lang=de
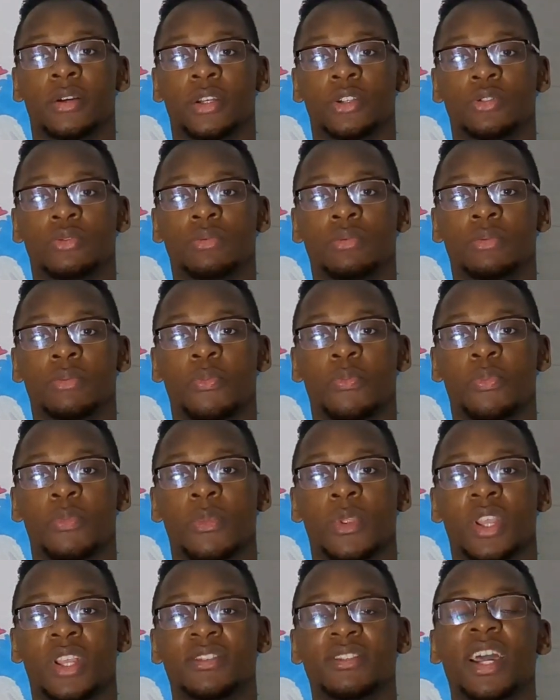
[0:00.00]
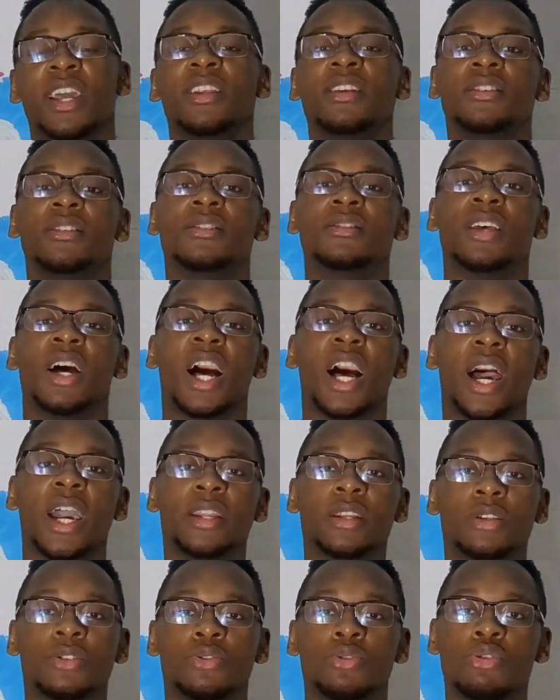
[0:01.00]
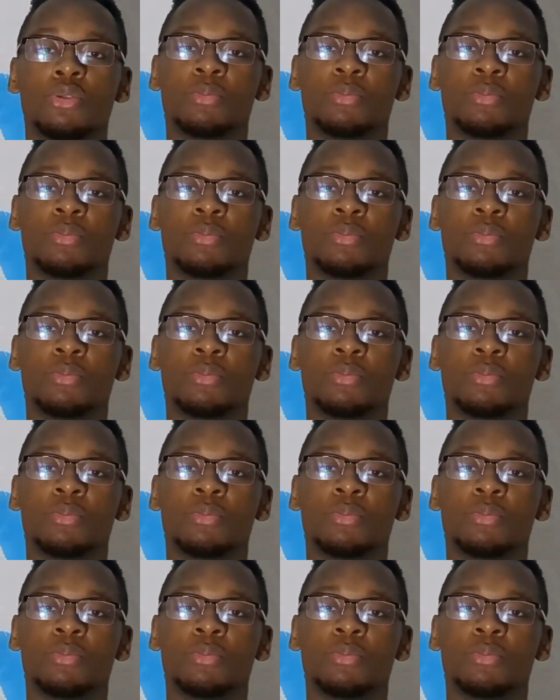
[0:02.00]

Weißt du? Sei nicht dieser eine